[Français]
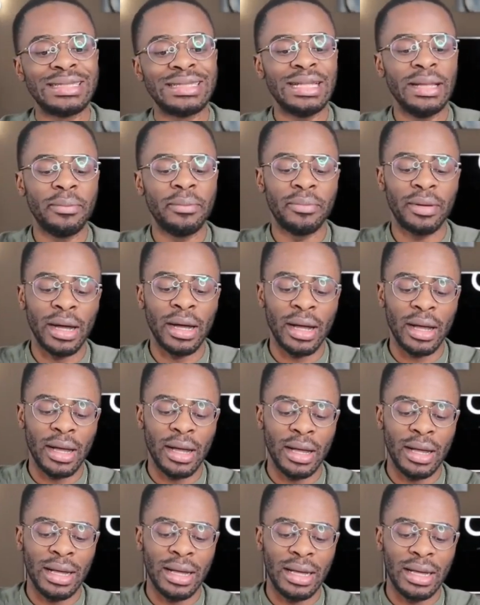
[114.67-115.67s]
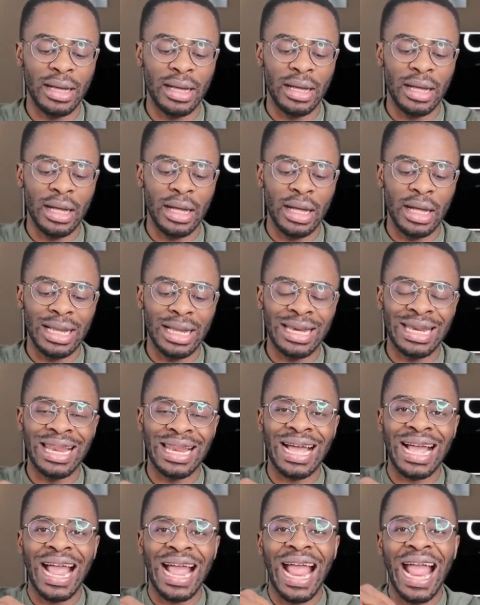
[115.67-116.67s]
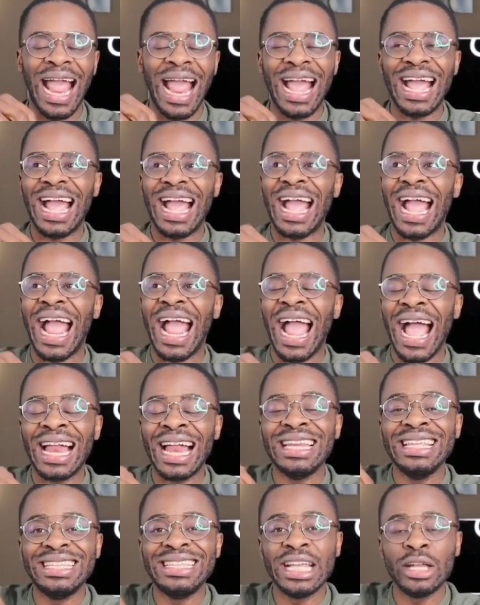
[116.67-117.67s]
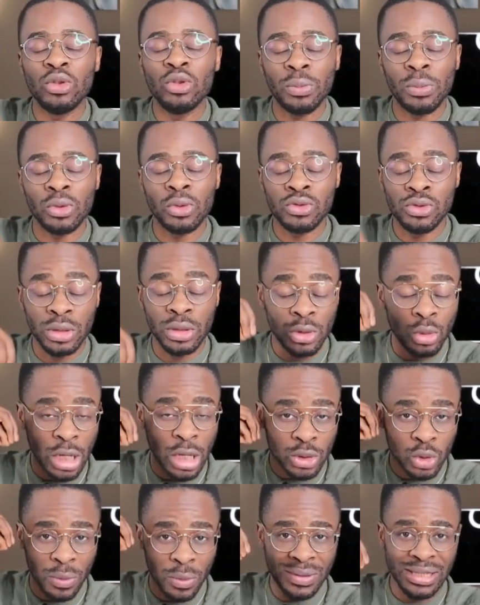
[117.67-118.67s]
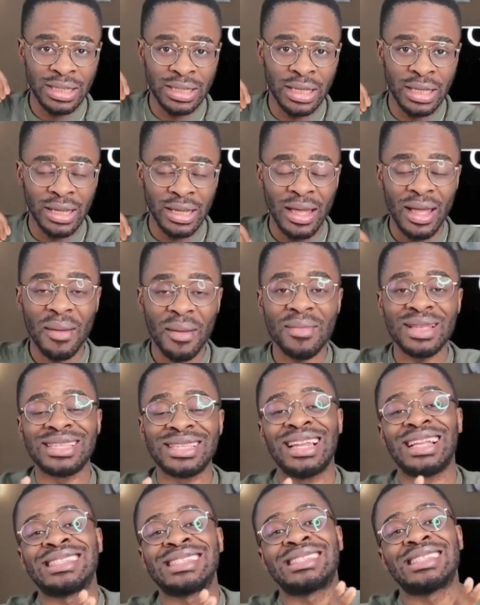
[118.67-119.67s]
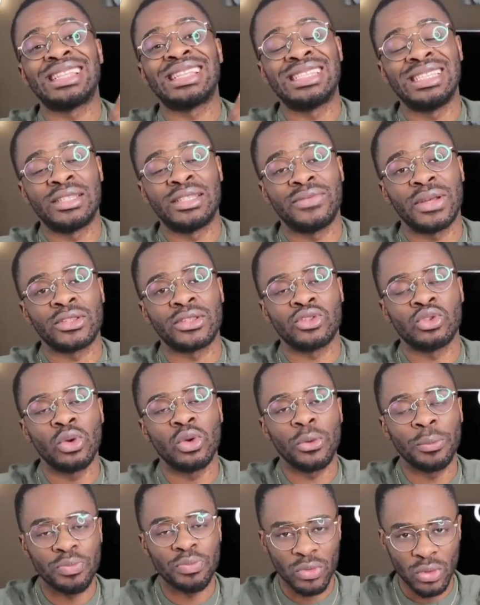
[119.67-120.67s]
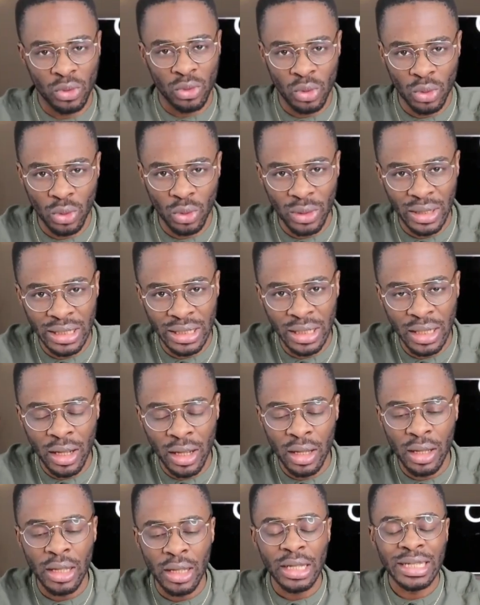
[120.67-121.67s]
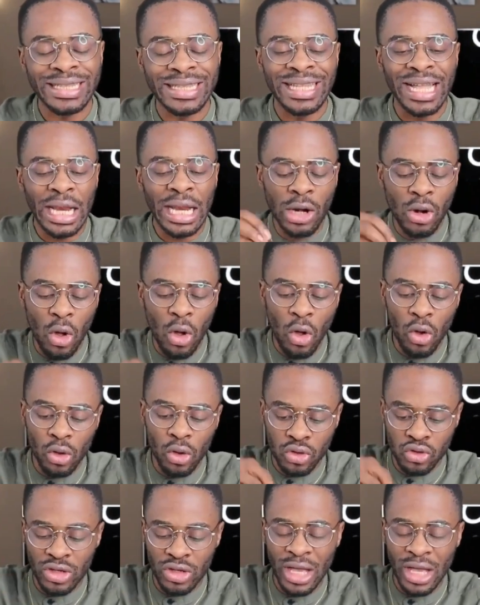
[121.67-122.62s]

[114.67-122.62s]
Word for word: ce n'est pas la qualité du produit qui doit t'obséder, mais c'est la satisfaction de ton client. Dès lors